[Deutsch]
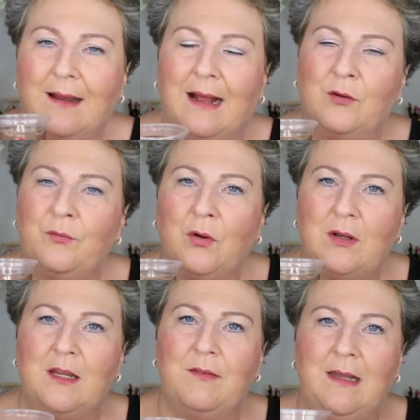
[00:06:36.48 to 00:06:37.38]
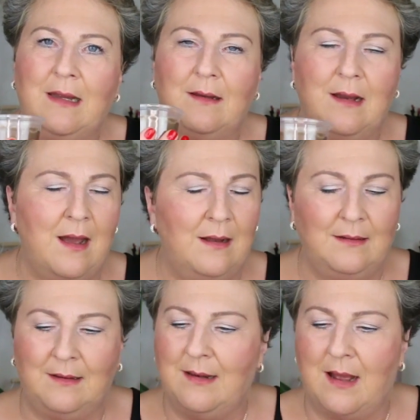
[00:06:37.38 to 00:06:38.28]
Also wirklich, wenn ihr da
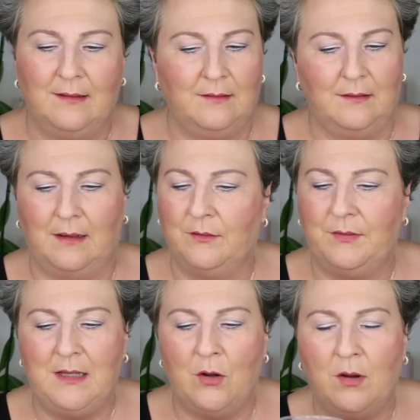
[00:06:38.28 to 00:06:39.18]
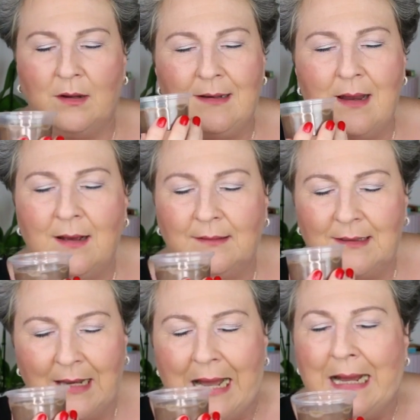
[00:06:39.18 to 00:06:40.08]
eine Nase, also wenn ihr eure Nase
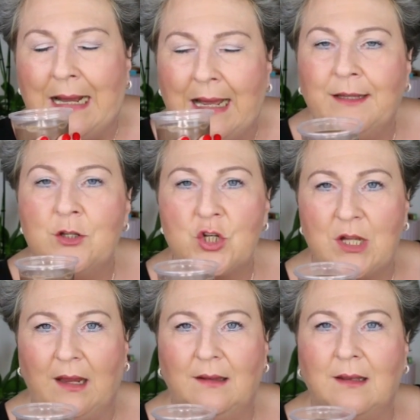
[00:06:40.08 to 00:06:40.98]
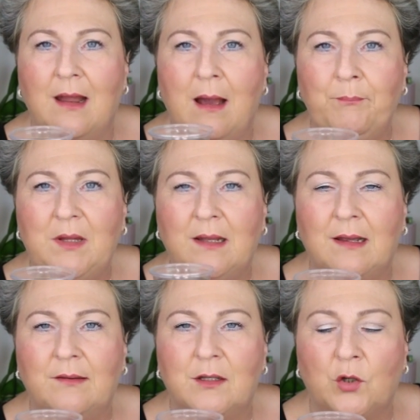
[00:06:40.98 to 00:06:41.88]
da reinsteckt, dann habt ihr
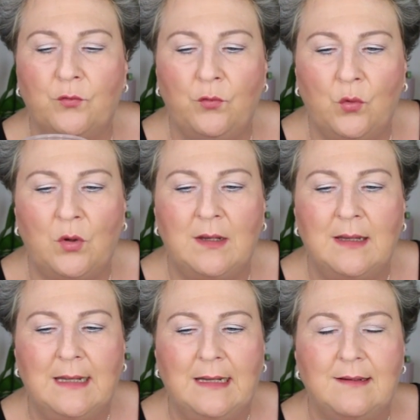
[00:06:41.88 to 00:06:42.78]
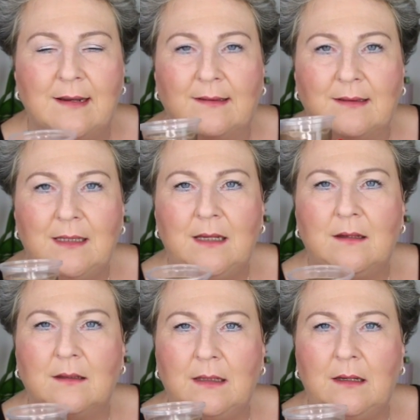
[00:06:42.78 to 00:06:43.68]
das Gefühl, das
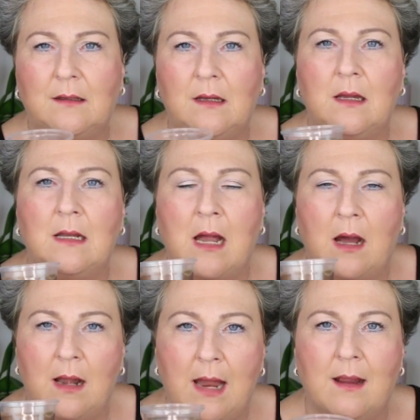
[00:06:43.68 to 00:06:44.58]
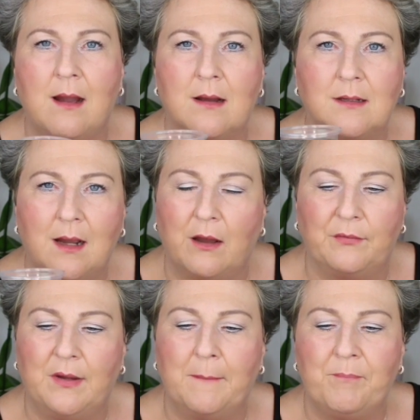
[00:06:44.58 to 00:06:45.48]
riecht richtig nach lecker
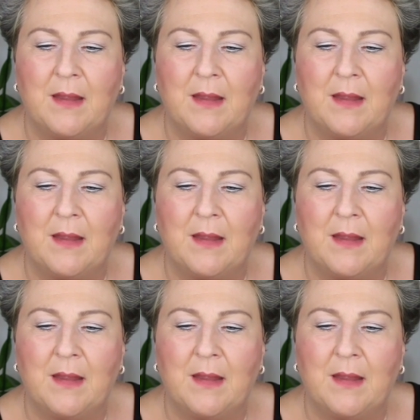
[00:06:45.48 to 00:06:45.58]
Kaffee.